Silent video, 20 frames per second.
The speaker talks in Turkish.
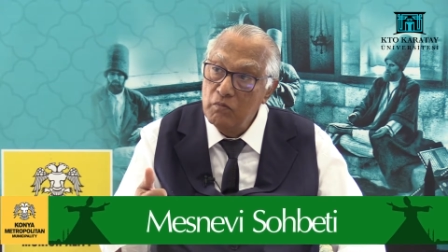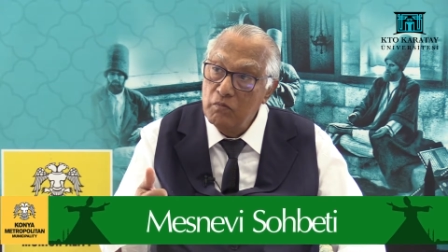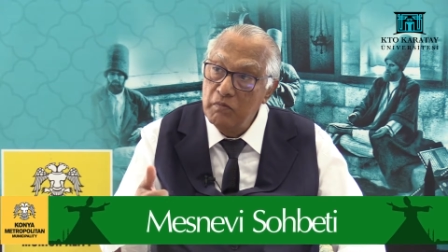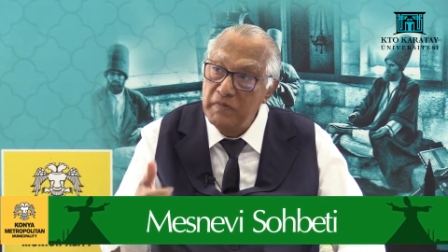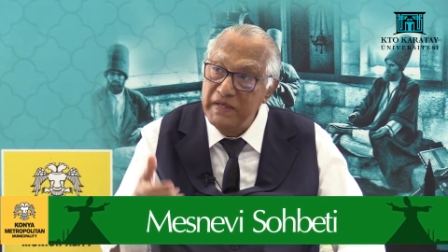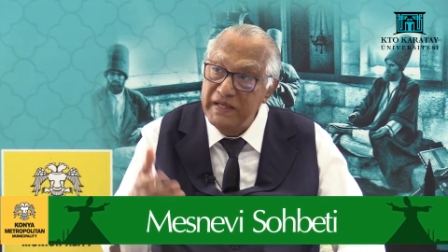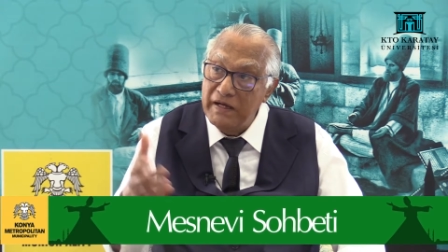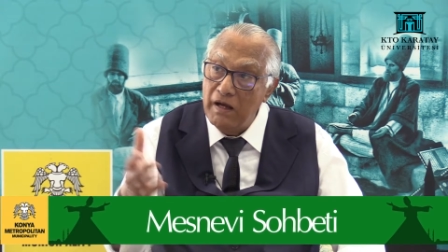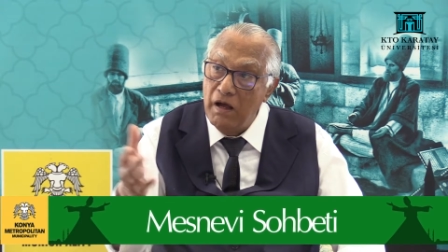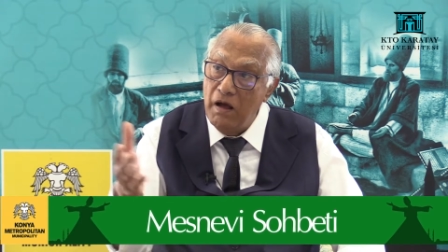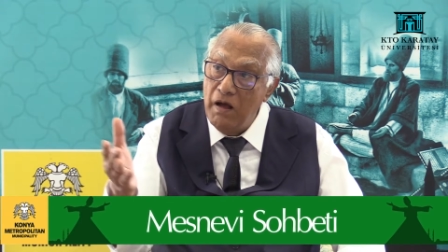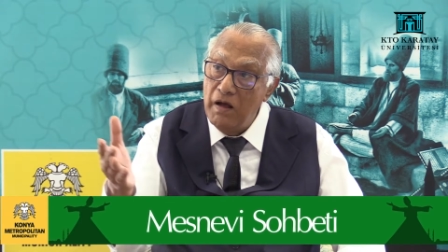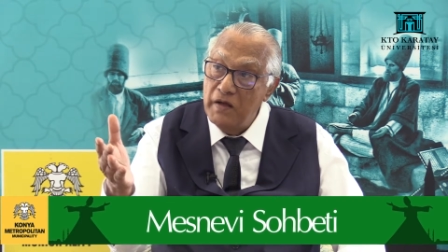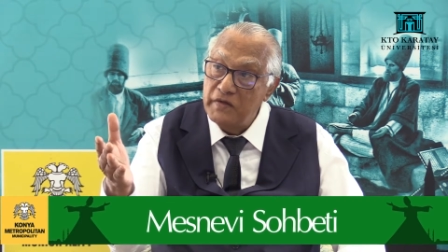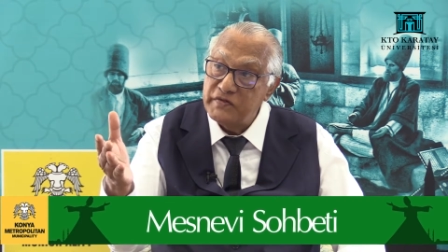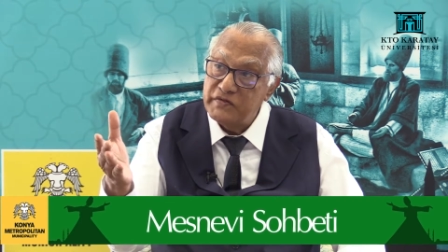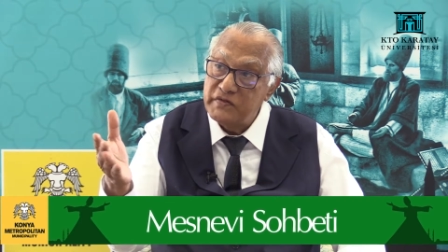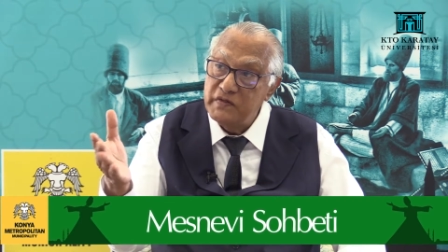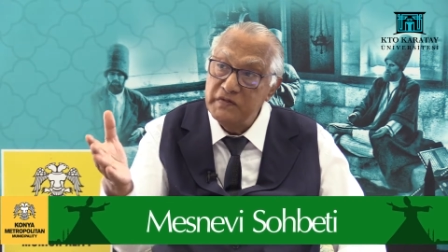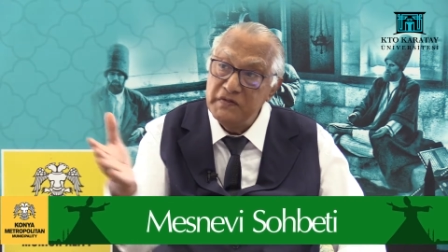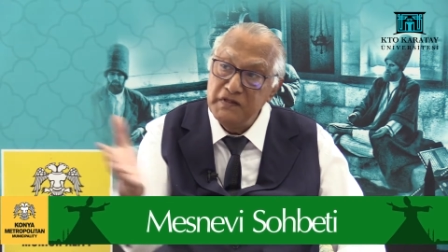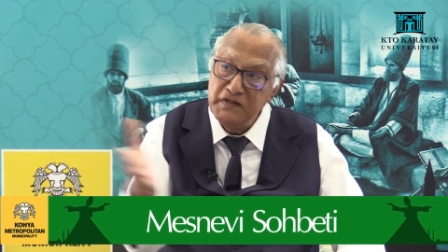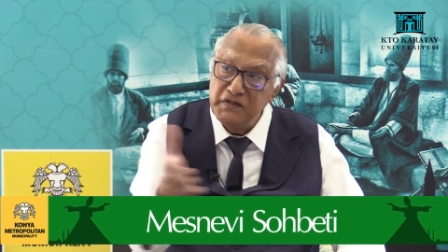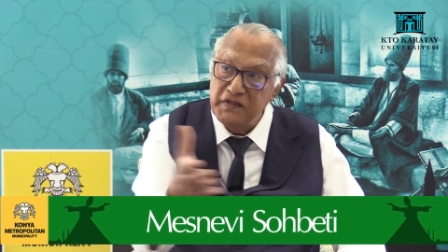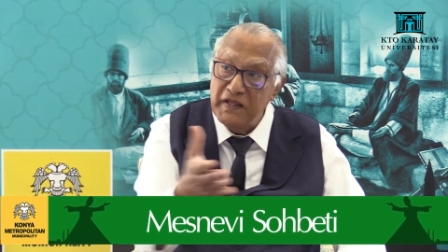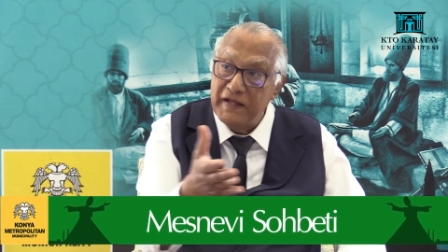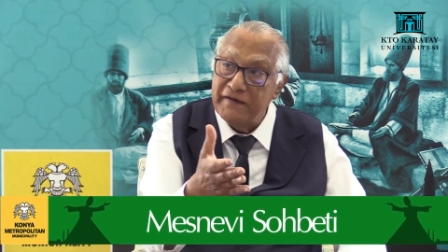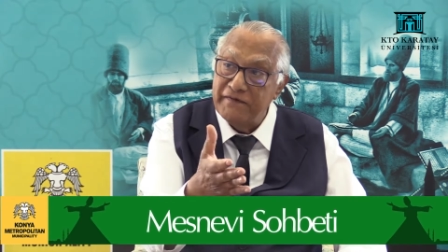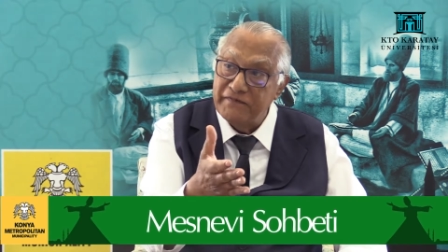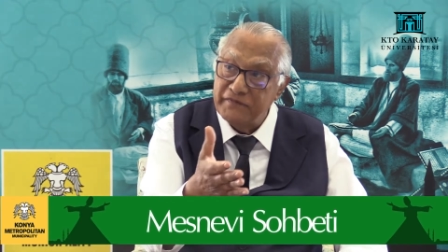bir ağız sizin
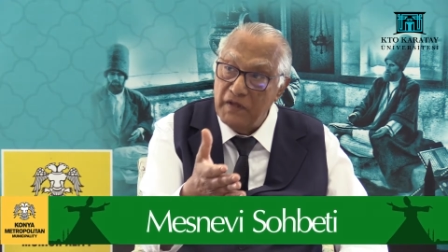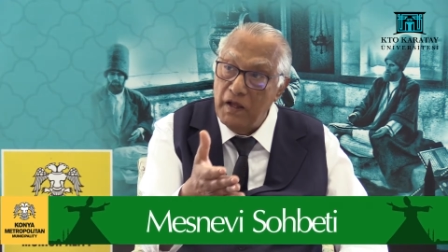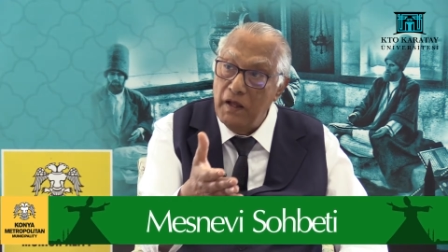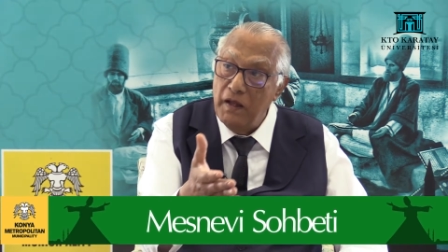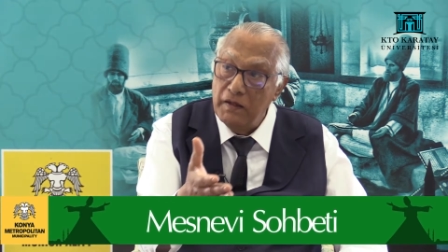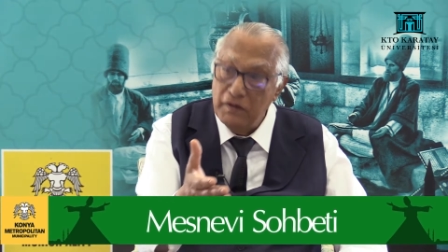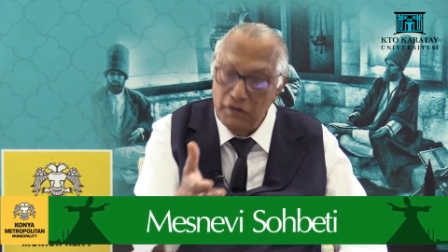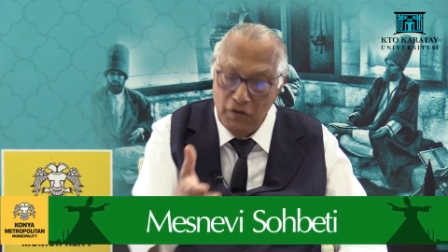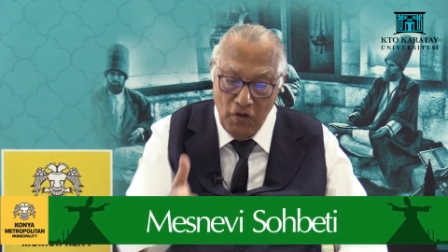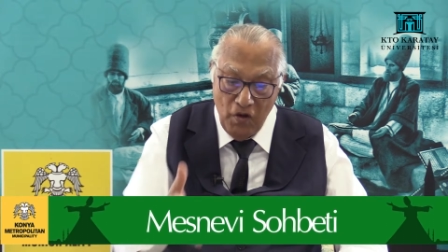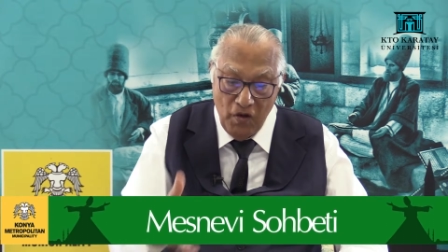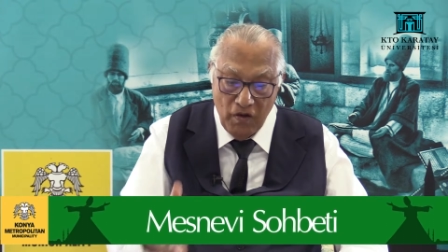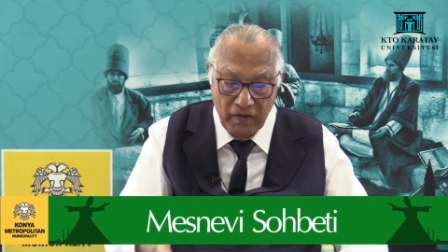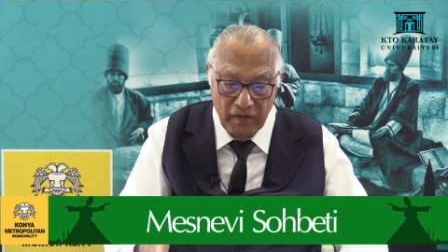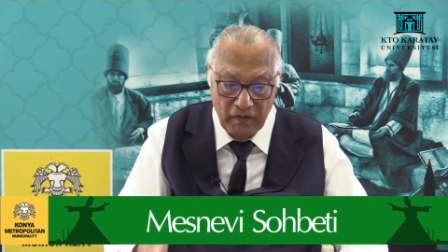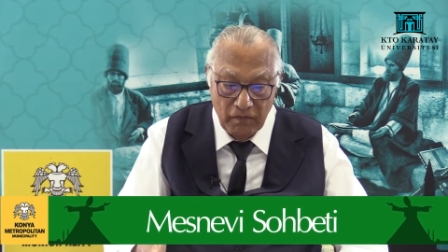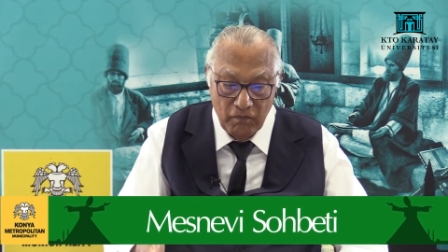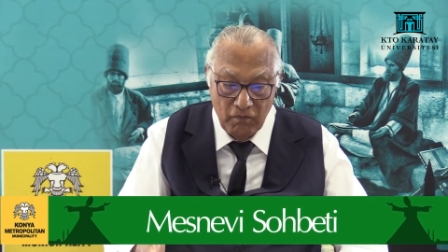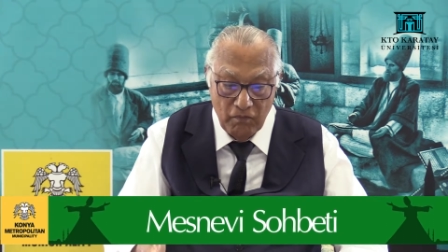tarafta ağlıyor.